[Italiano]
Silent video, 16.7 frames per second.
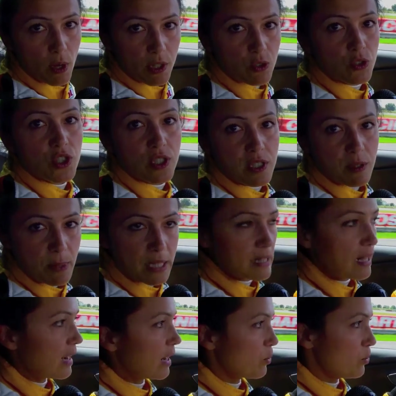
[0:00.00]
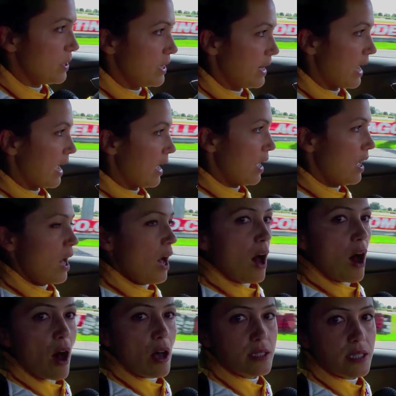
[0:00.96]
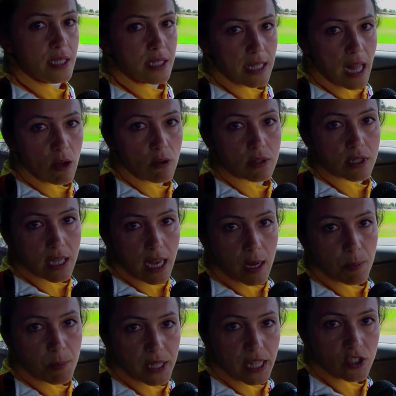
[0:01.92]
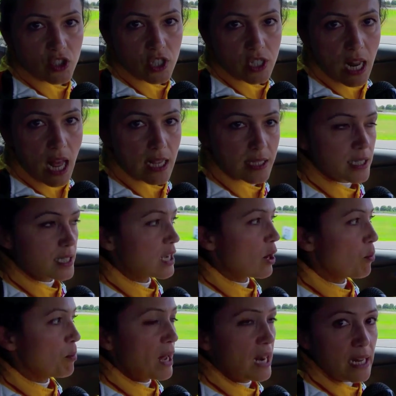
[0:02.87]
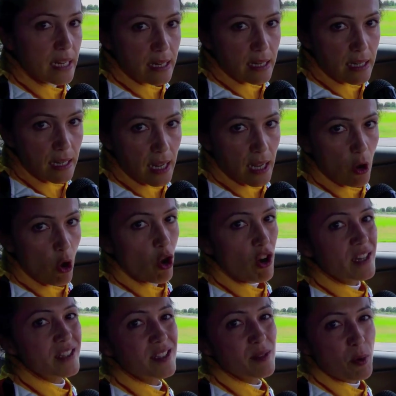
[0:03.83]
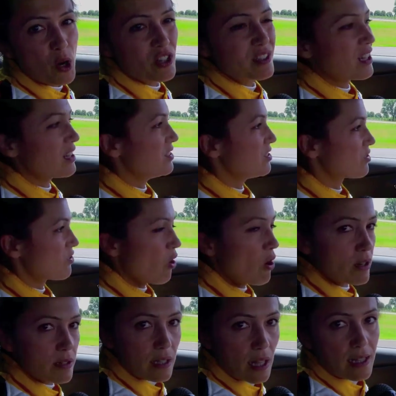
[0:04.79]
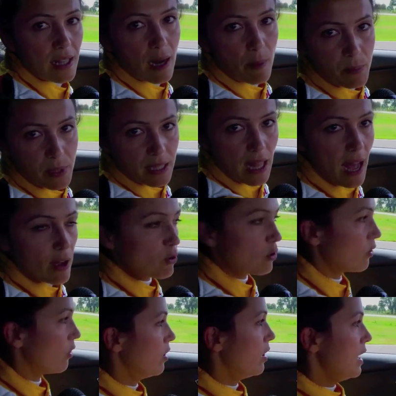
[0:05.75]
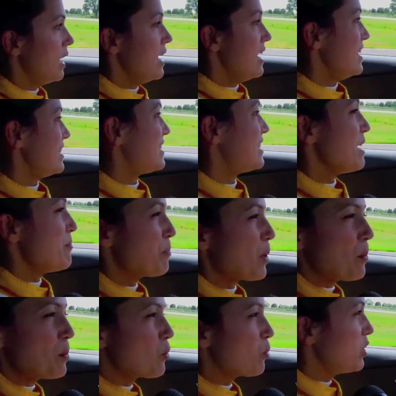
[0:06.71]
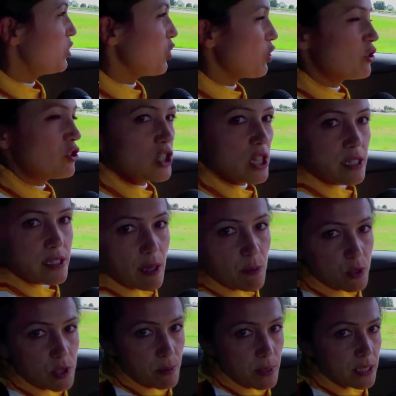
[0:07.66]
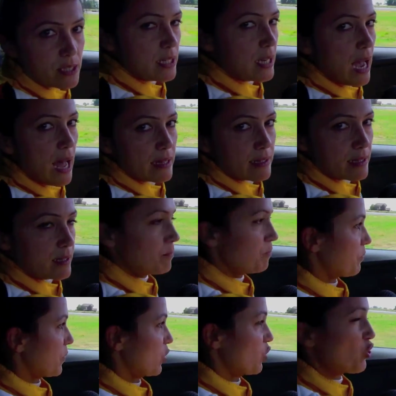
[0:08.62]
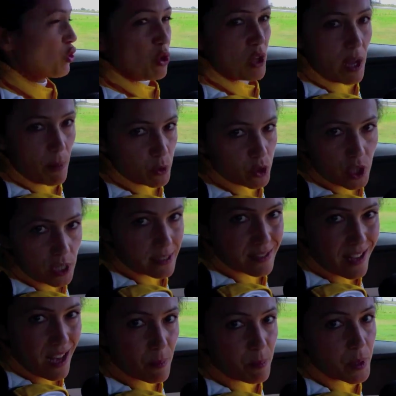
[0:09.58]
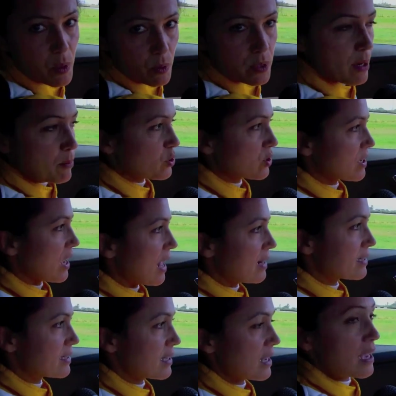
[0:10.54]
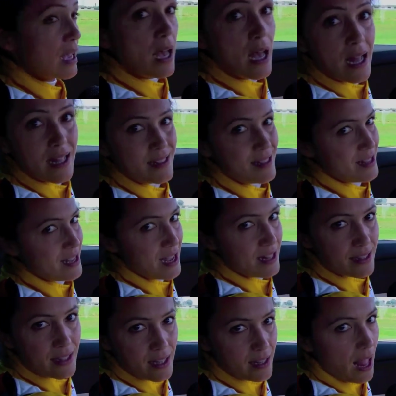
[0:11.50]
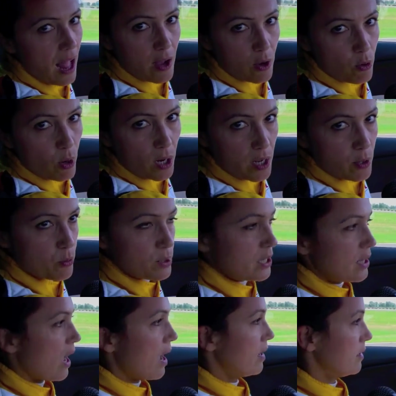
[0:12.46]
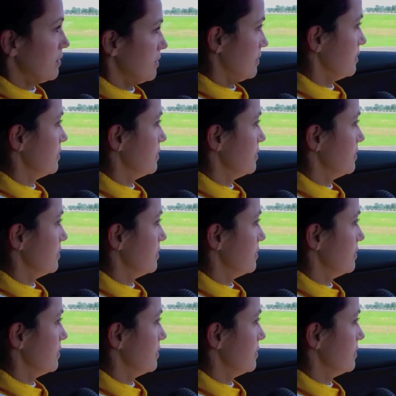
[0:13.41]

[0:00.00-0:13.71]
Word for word: quando ci si mette alla guida o si sta con scarpe da ginnastica o ballerine o le si porta di scorta nell'abitacolo. Se proprio quel giorno ce le siamo dimenticate, togliamoci le scarpe e guidiamo scalze, niente tacco alla guida.